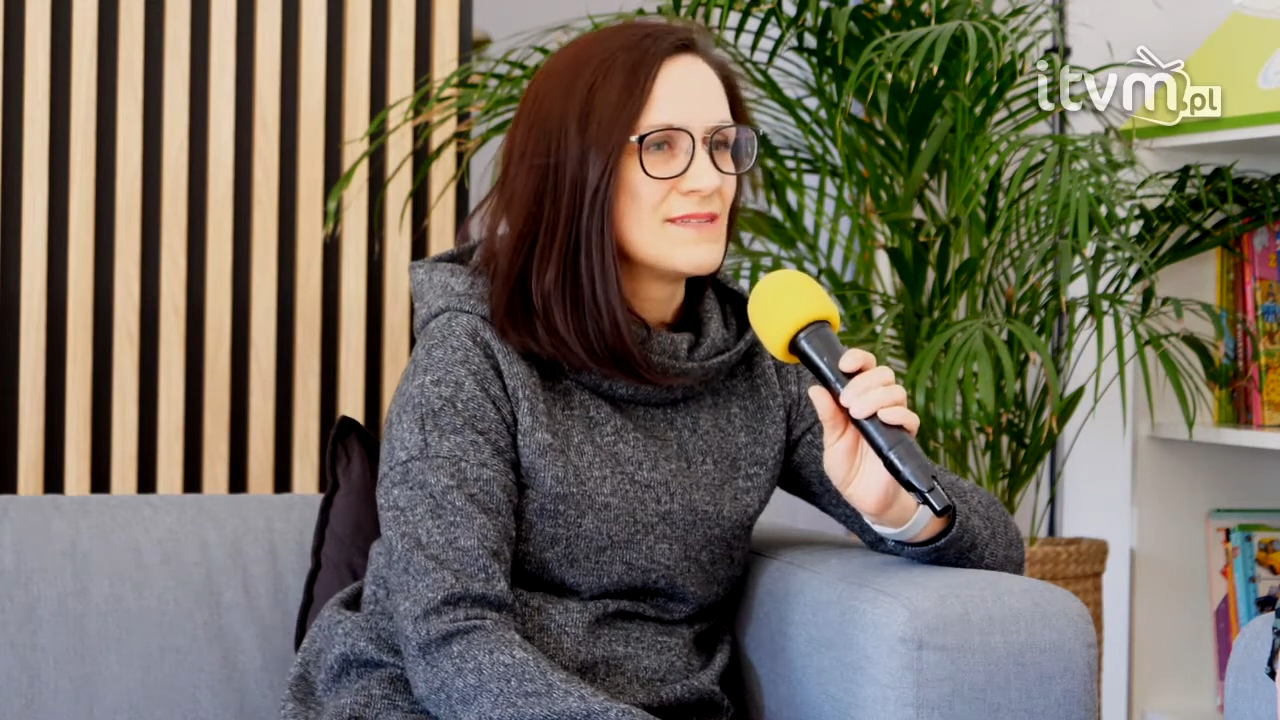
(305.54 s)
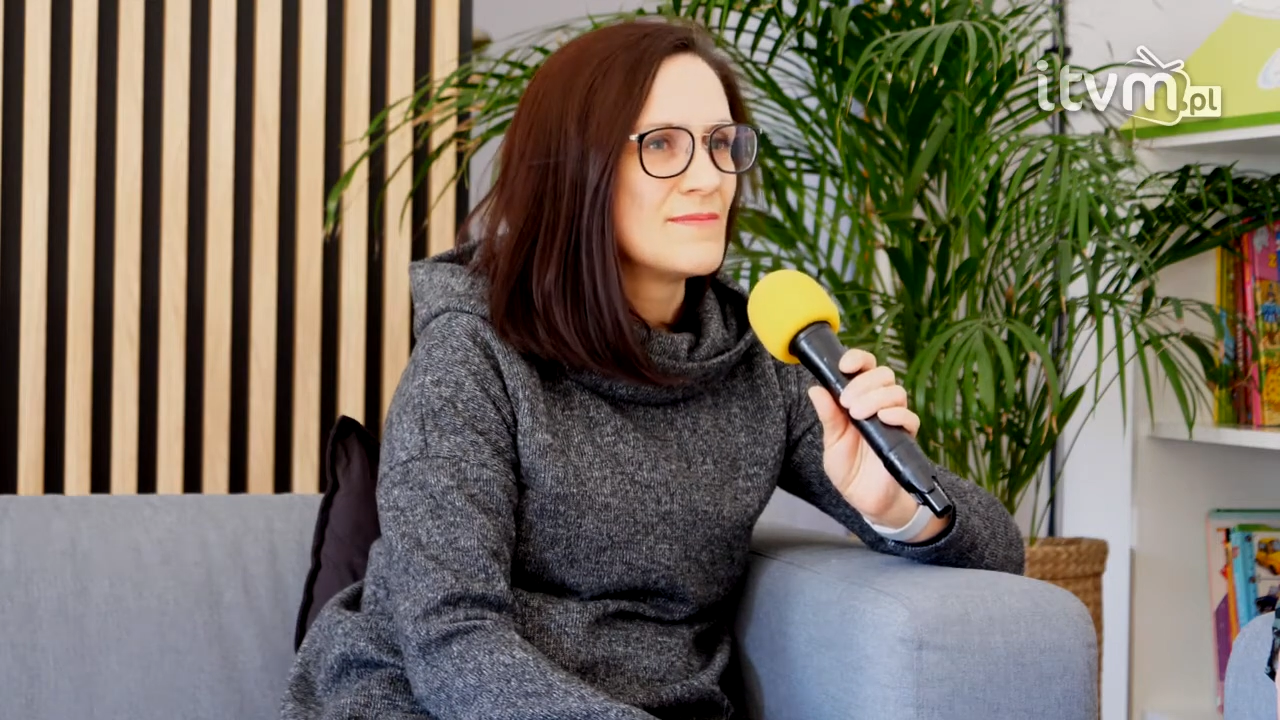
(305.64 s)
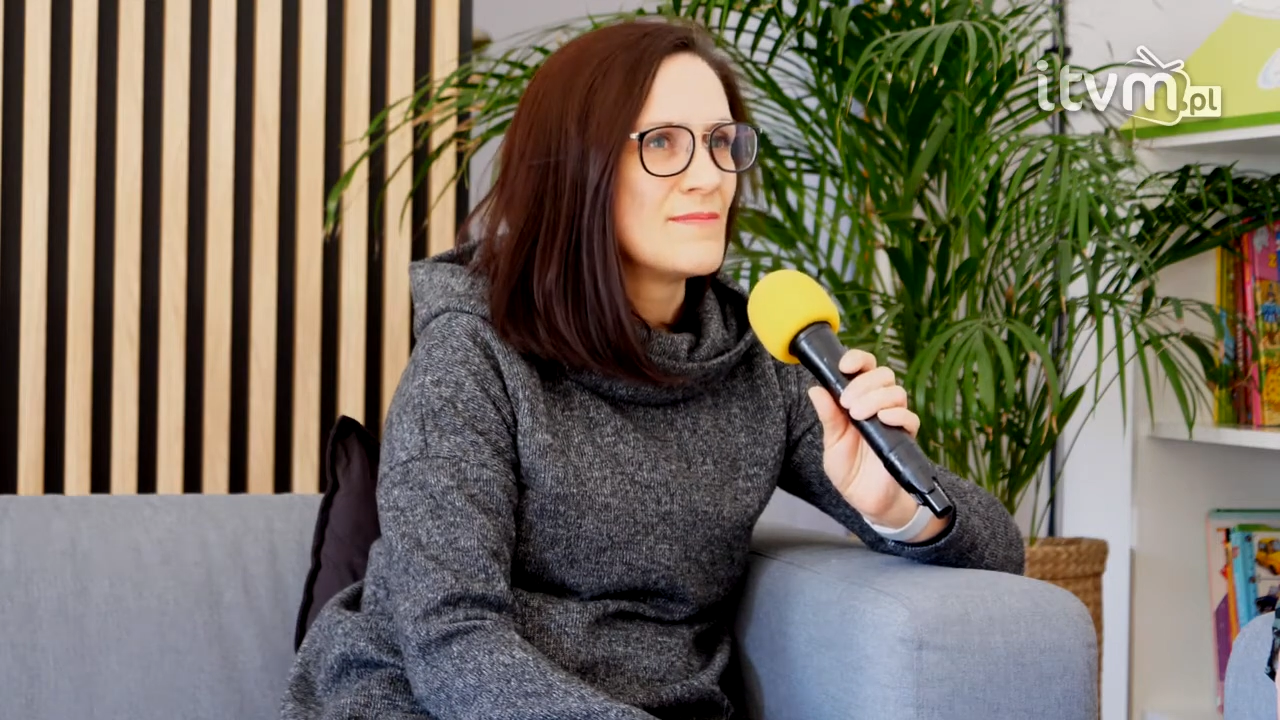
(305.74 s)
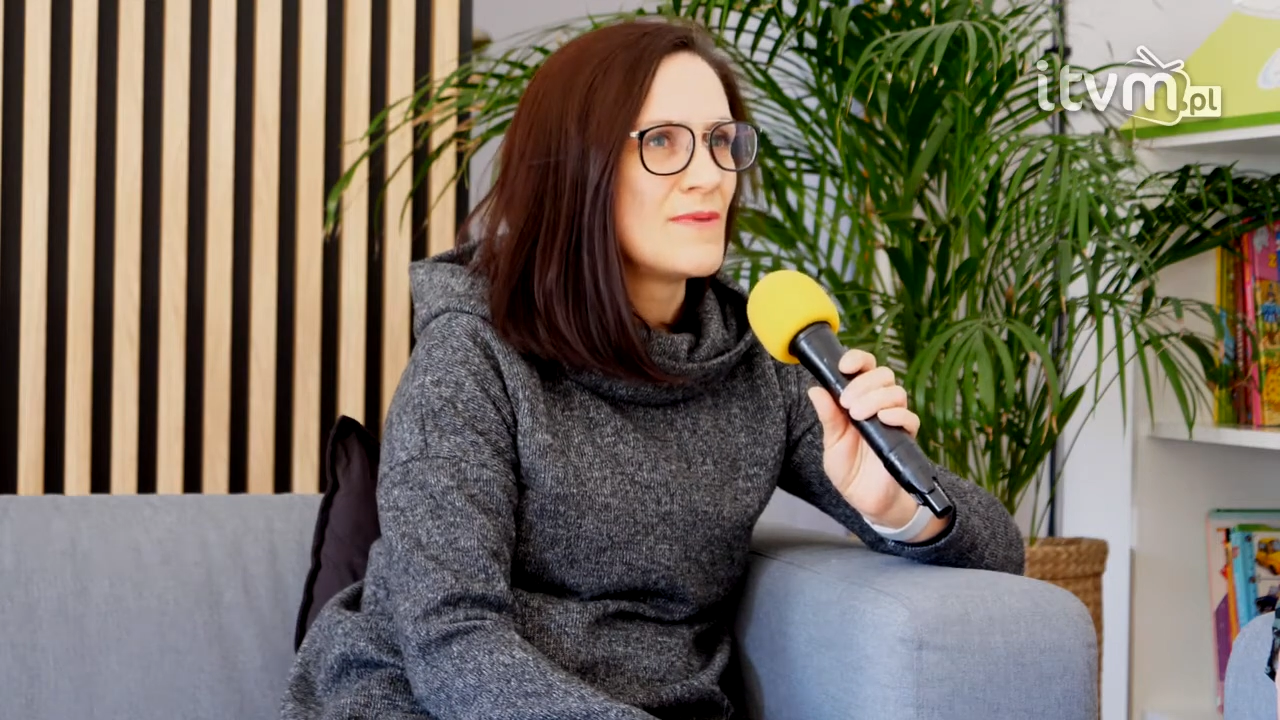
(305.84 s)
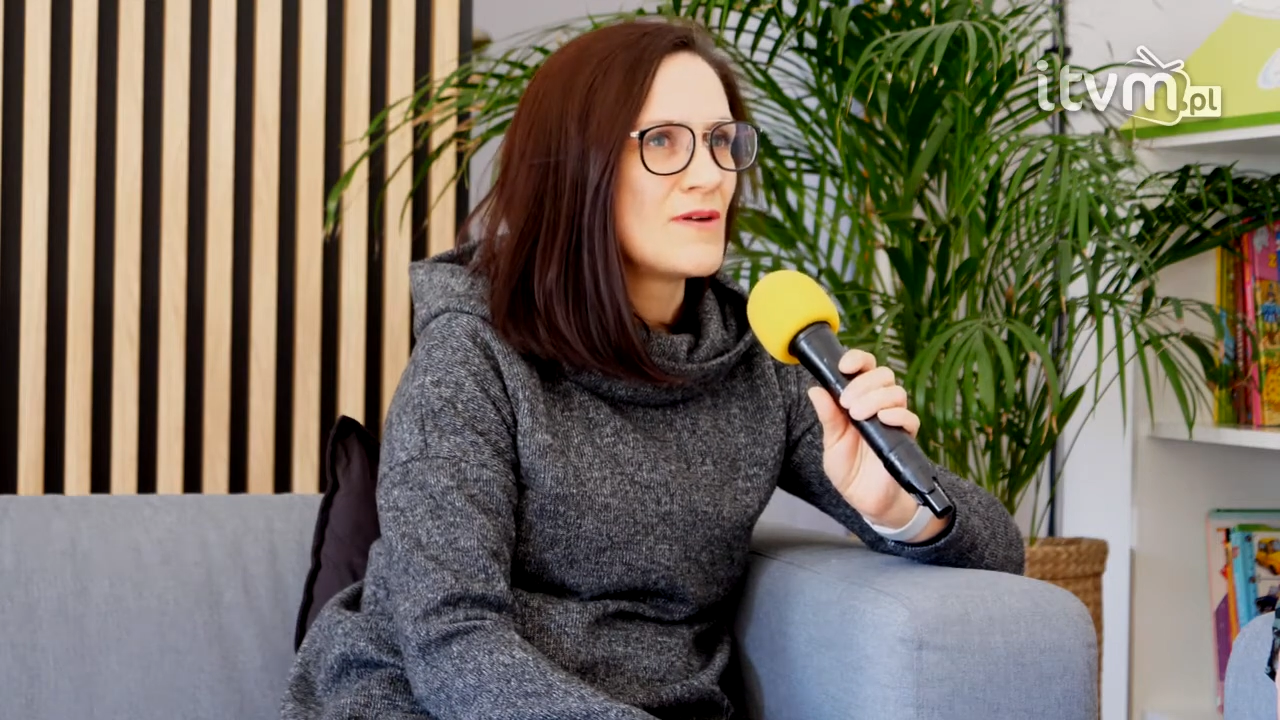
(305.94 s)

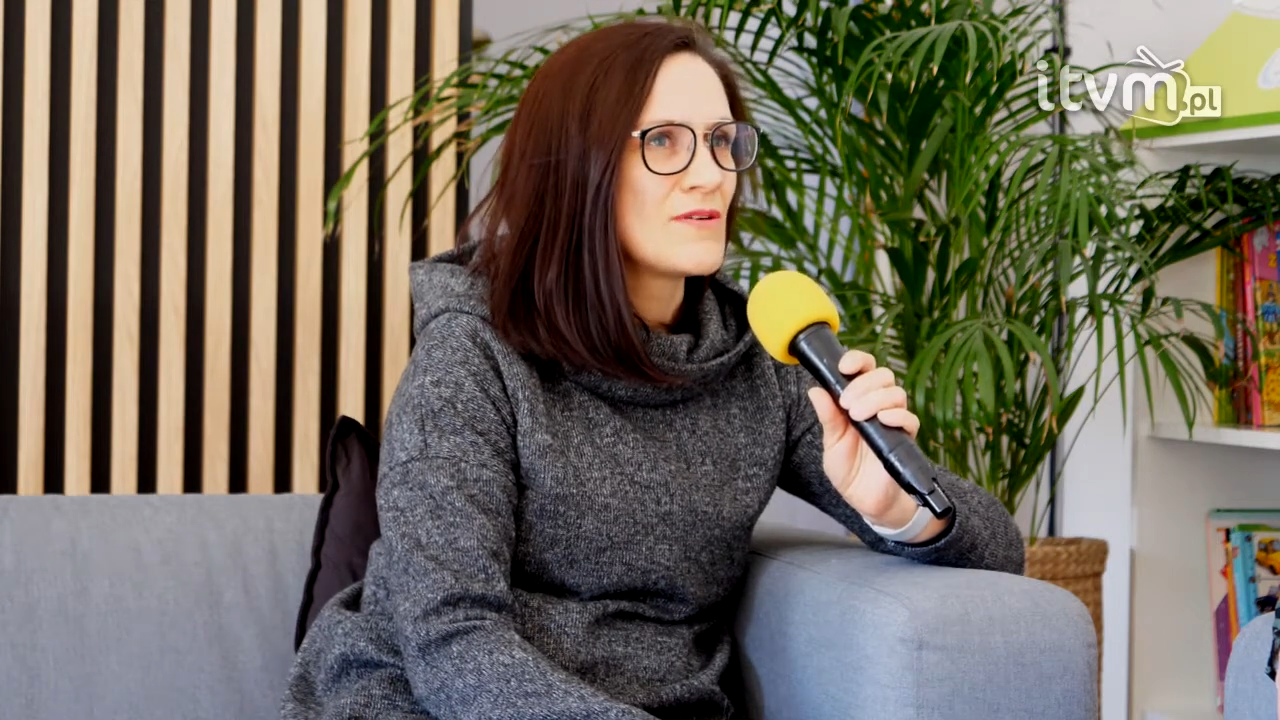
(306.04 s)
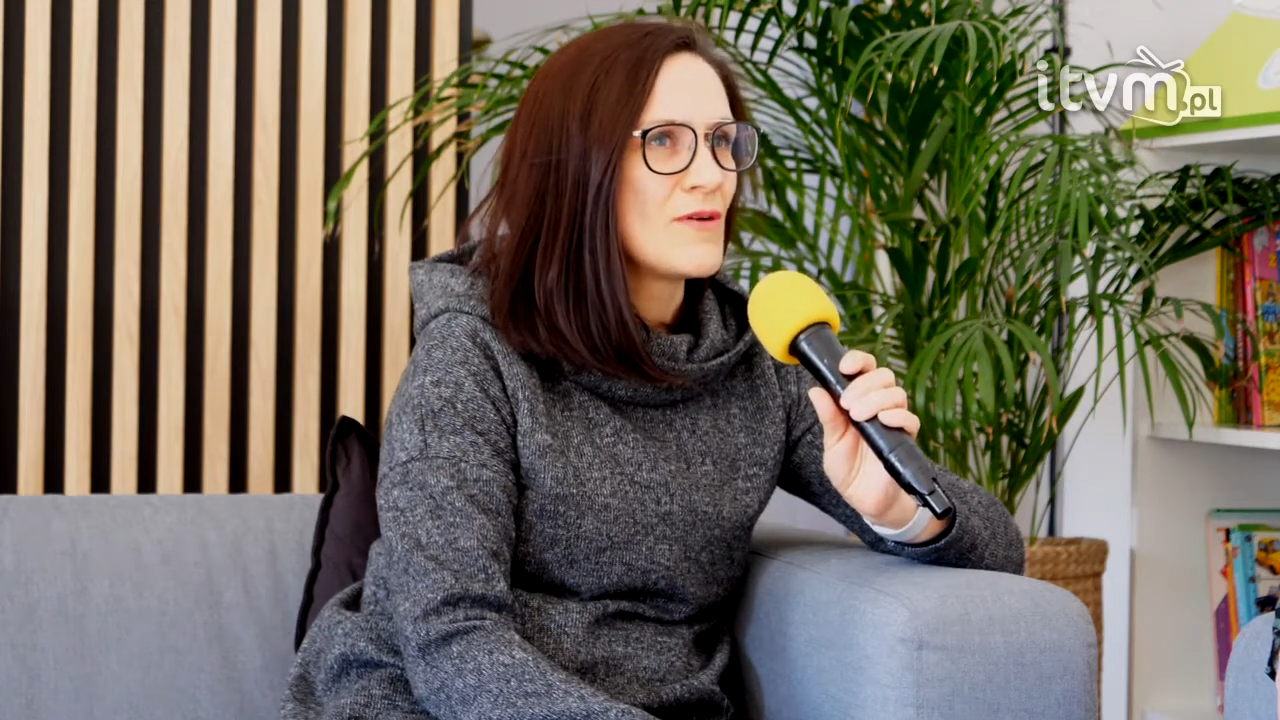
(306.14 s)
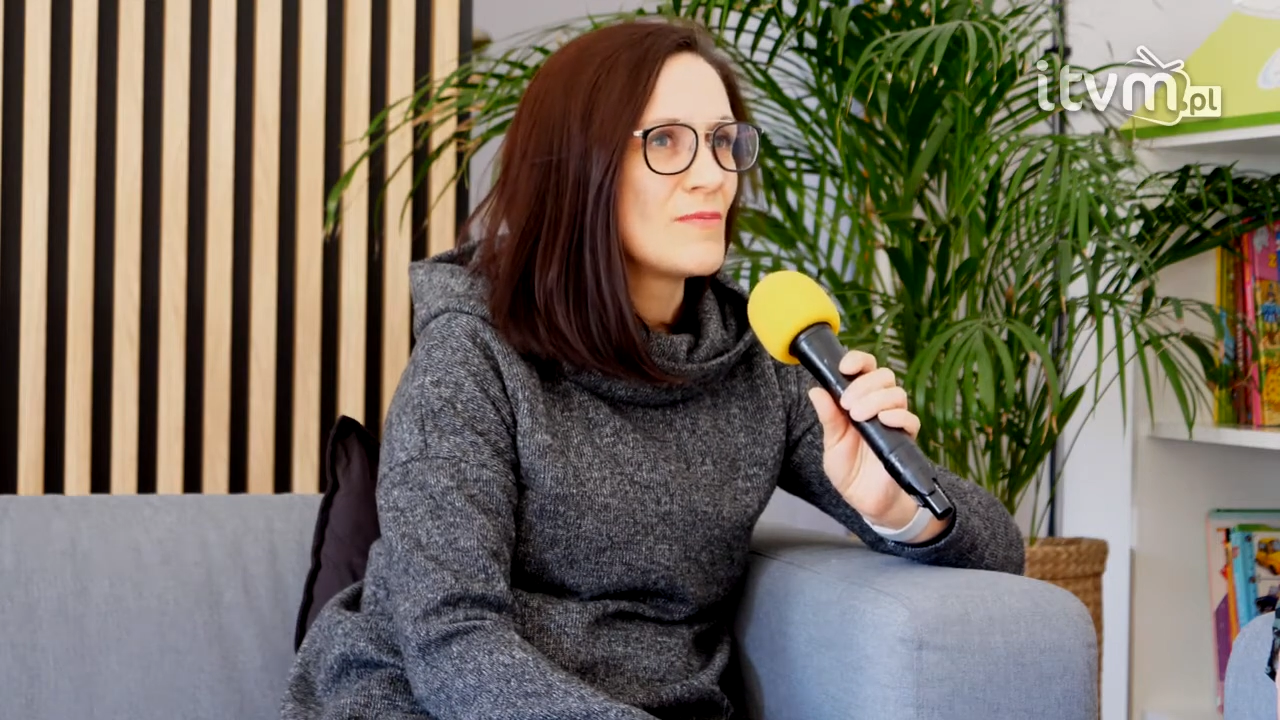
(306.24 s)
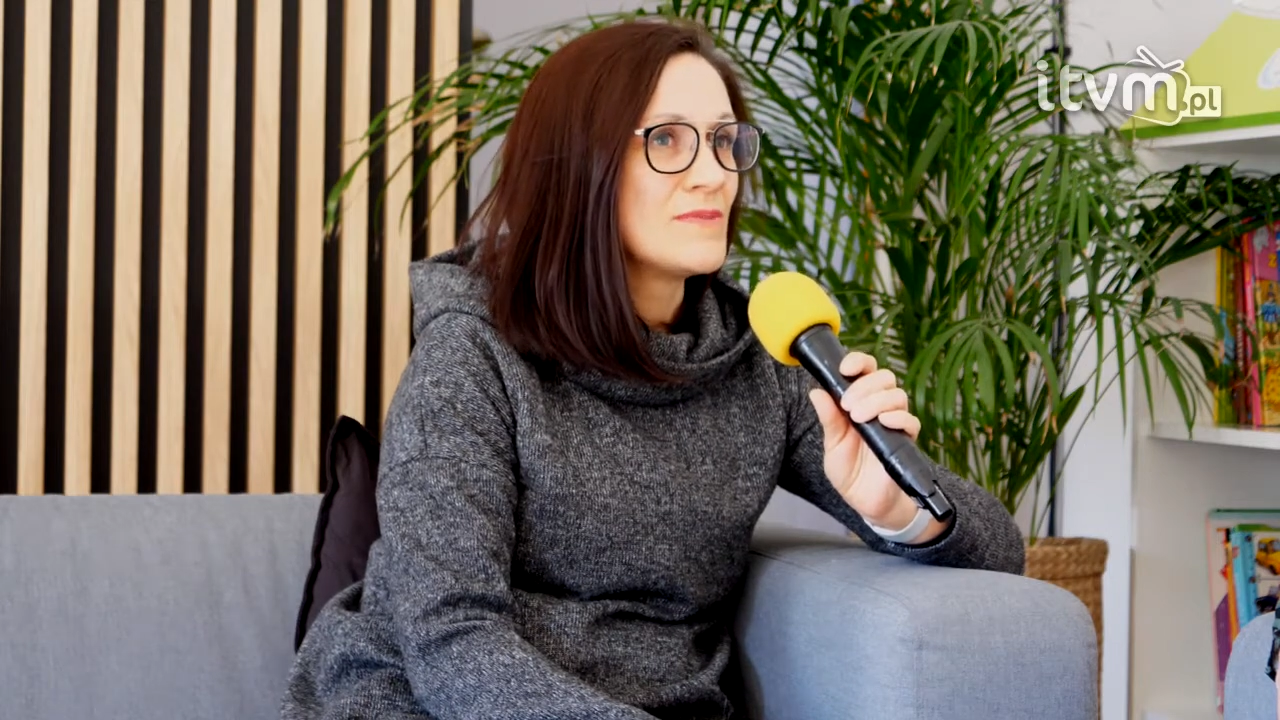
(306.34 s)
mogą